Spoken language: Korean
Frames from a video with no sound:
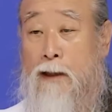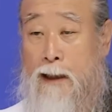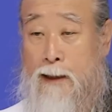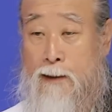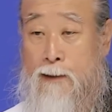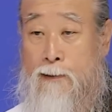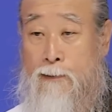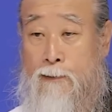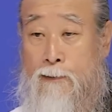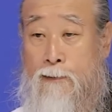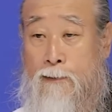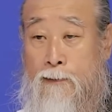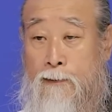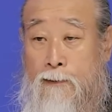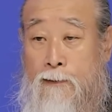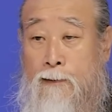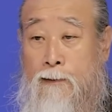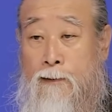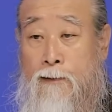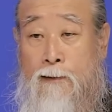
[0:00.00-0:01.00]
나라.
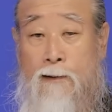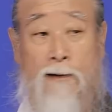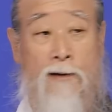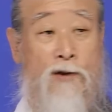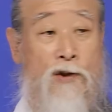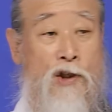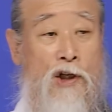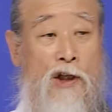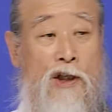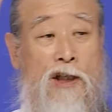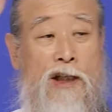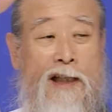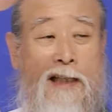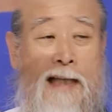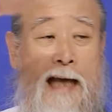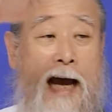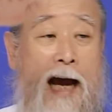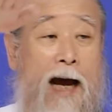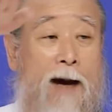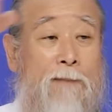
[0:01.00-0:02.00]
청이
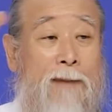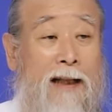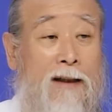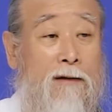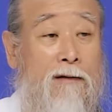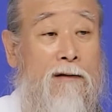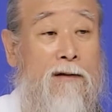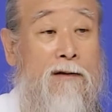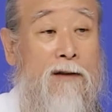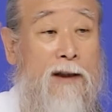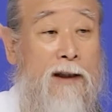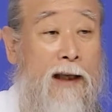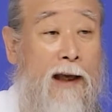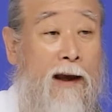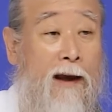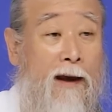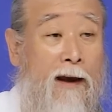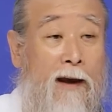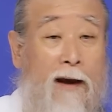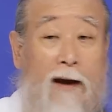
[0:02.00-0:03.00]
다 만들어진 게